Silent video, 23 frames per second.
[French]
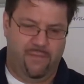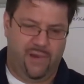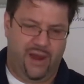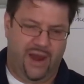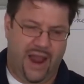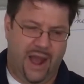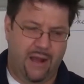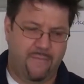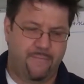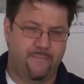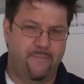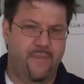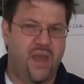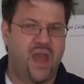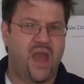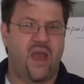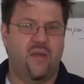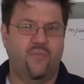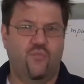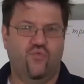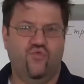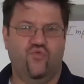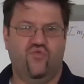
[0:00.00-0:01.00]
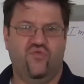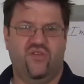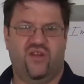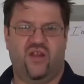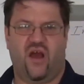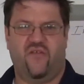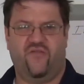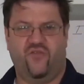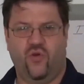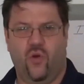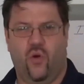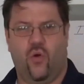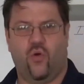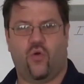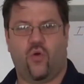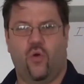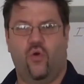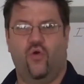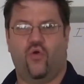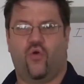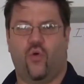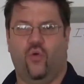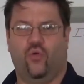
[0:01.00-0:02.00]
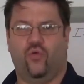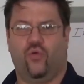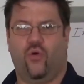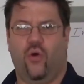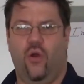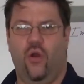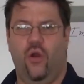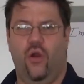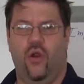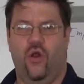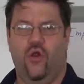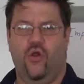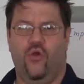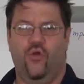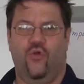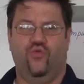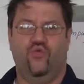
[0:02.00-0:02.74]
là même où nous avions encore le contrôle,